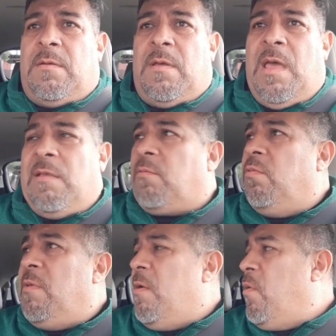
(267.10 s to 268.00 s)
Es
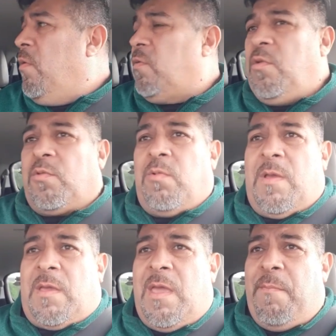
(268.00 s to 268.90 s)
un negocio su
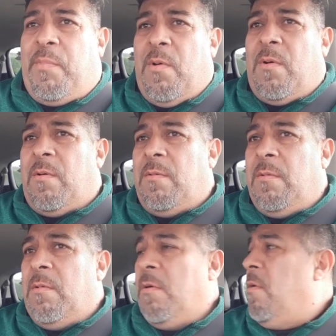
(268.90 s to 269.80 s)
equipo.
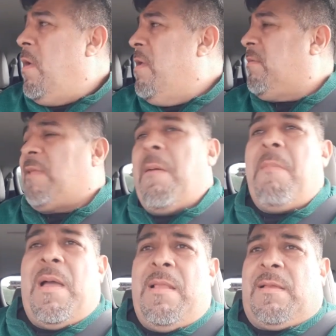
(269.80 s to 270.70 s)
Está
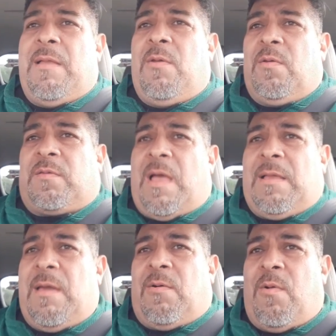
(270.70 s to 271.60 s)
mal que no
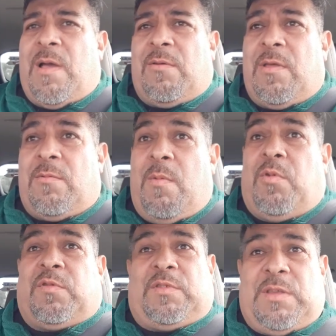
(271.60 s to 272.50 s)
saquen jugadores
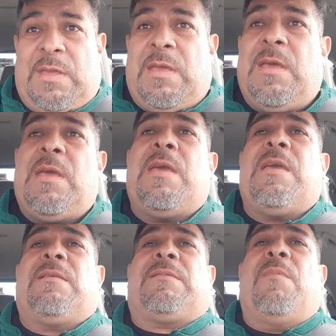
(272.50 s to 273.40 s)
nuevos, sí,
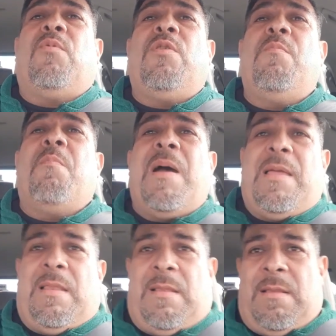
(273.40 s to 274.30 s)
está muy mal.